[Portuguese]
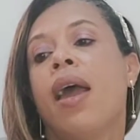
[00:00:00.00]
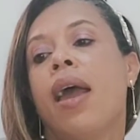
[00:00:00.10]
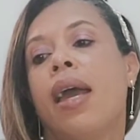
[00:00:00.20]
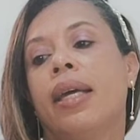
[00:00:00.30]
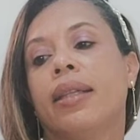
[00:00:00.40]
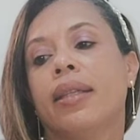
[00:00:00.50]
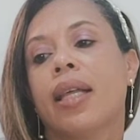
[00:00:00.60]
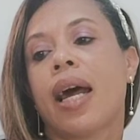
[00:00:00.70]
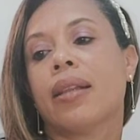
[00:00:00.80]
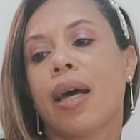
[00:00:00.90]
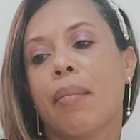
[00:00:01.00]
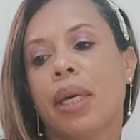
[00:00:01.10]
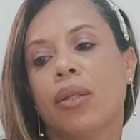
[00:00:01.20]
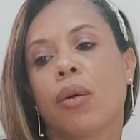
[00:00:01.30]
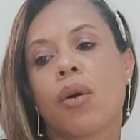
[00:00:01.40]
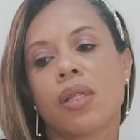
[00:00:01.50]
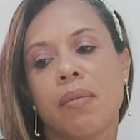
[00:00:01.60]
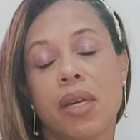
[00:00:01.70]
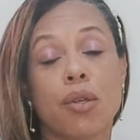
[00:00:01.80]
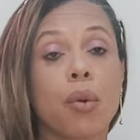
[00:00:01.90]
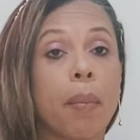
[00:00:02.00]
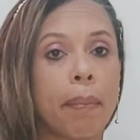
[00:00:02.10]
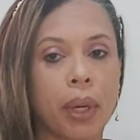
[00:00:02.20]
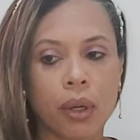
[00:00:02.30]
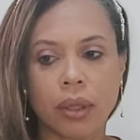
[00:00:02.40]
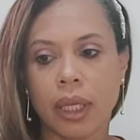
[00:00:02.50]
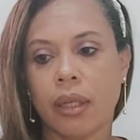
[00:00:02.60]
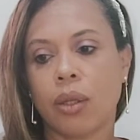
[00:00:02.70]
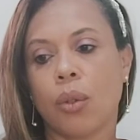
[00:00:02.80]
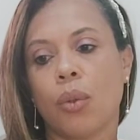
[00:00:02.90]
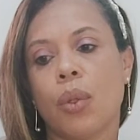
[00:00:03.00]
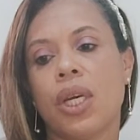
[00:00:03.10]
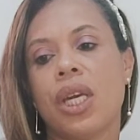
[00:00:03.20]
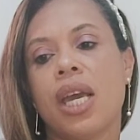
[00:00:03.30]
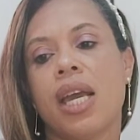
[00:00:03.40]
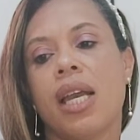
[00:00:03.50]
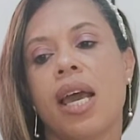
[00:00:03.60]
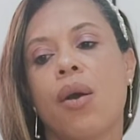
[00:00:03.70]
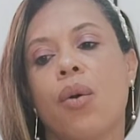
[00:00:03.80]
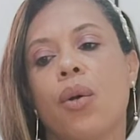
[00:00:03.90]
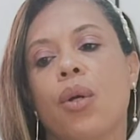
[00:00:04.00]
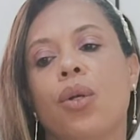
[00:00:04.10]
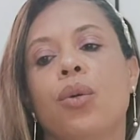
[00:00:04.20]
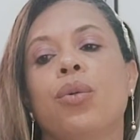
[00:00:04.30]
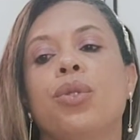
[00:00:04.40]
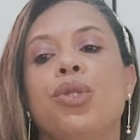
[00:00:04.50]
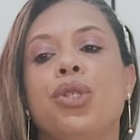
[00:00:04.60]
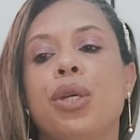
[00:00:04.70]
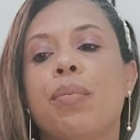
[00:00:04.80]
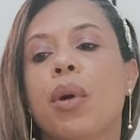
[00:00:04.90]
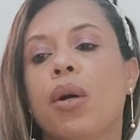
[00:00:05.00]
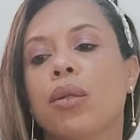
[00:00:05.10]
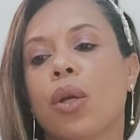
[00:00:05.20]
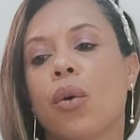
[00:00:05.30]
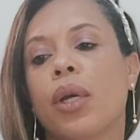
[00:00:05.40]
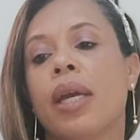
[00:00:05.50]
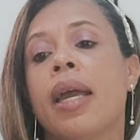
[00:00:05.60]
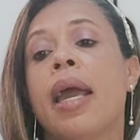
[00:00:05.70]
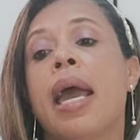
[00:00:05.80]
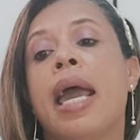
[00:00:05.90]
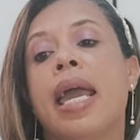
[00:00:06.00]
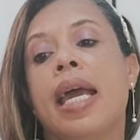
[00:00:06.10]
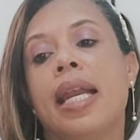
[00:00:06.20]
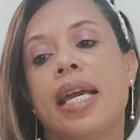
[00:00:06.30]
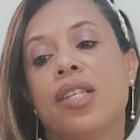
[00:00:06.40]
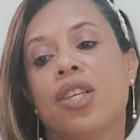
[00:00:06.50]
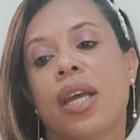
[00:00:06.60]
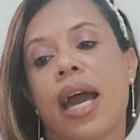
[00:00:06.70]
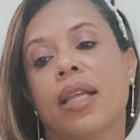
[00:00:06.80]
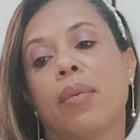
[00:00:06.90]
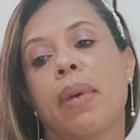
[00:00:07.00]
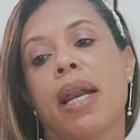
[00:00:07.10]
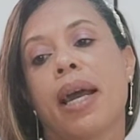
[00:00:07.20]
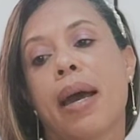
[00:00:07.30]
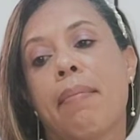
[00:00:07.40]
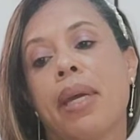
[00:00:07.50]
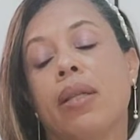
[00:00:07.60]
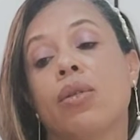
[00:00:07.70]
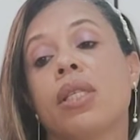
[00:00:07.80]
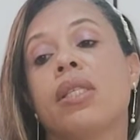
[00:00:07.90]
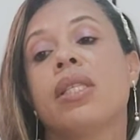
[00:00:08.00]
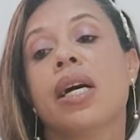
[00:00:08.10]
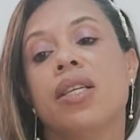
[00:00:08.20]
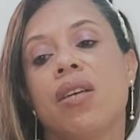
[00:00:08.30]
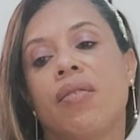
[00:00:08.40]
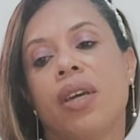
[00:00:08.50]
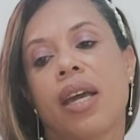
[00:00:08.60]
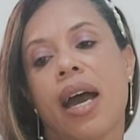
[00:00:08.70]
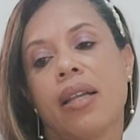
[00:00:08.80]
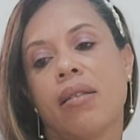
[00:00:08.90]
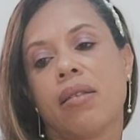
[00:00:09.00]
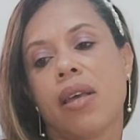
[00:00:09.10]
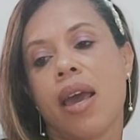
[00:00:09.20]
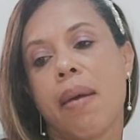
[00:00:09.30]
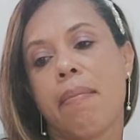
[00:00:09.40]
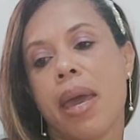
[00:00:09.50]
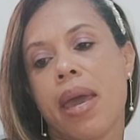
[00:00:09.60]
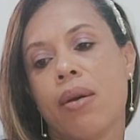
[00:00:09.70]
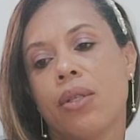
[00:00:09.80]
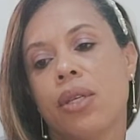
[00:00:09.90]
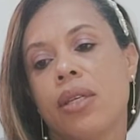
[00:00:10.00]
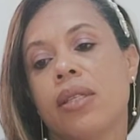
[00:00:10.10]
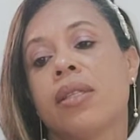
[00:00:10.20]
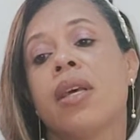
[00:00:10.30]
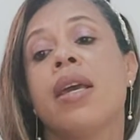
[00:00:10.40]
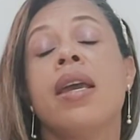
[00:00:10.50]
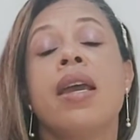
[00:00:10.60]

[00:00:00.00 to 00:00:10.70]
é, tratamento cosmético protetor e ele é óleo de monoi. Ele é indicado para cabelos danificados e rebeldes.